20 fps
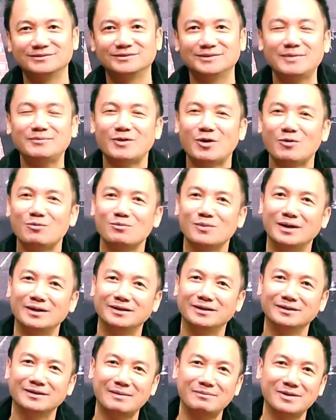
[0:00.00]
tiếp tục
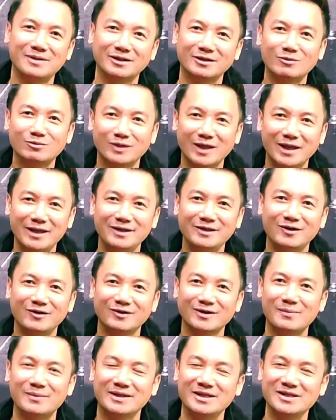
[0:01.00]
mình cập nhật thông tin hoặc
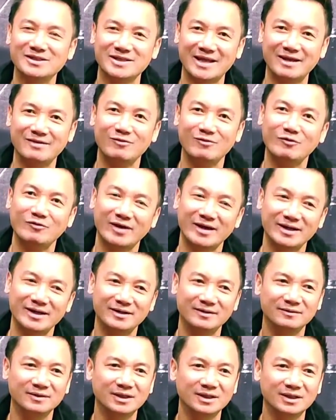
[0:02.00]
là mình chia sẻ với quý vị